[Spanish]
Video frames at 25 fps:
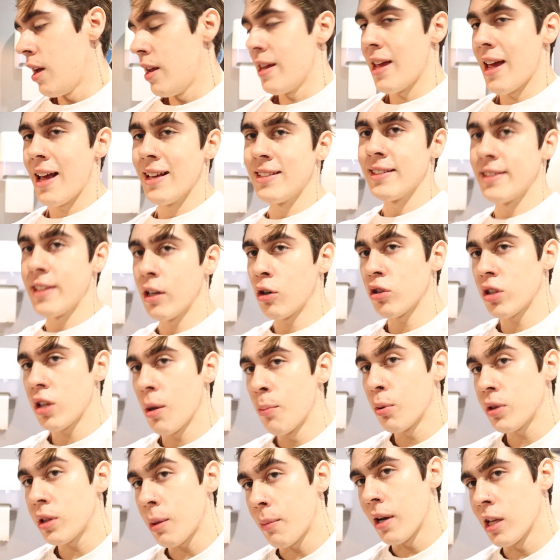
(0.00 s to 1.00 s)
Y ahí si tengo
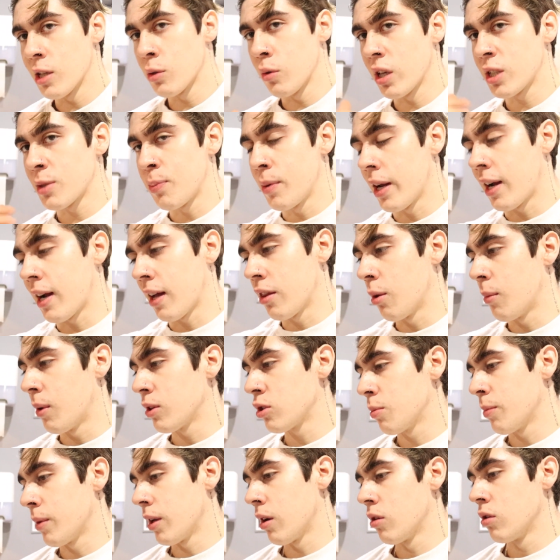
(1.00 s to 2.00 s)
tiempo también les voy explicando
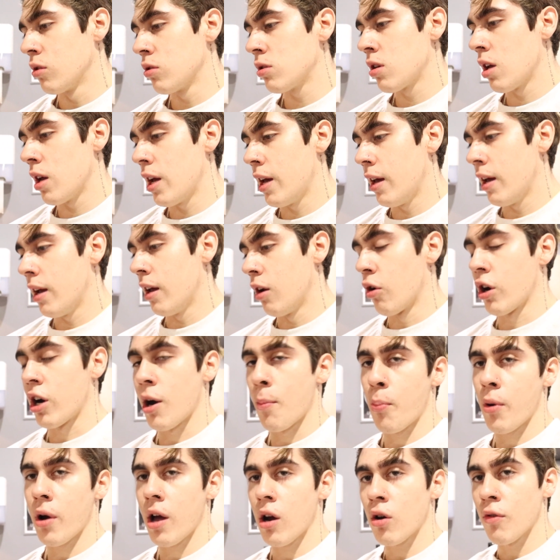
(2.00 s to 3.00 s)
más o menos eh, lo
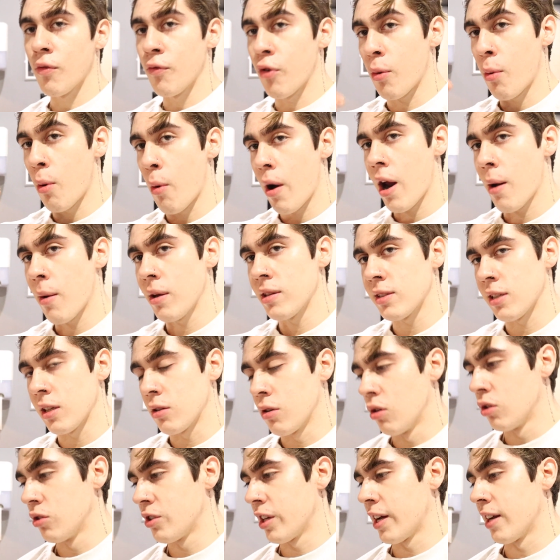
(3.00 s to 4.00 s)
que pueda conforme vaya
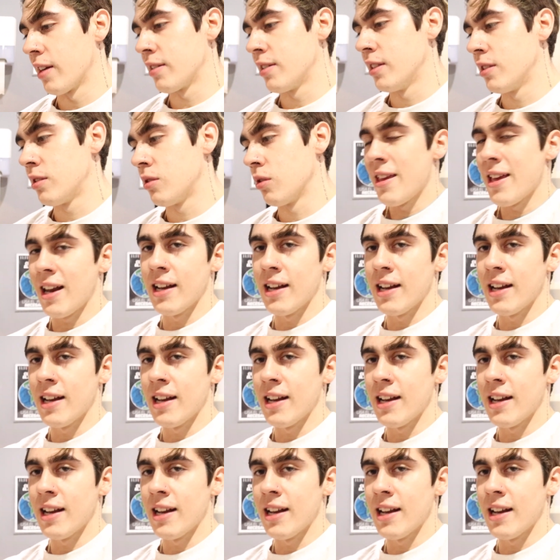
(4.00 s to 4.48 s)
avanzando en los ejercicios.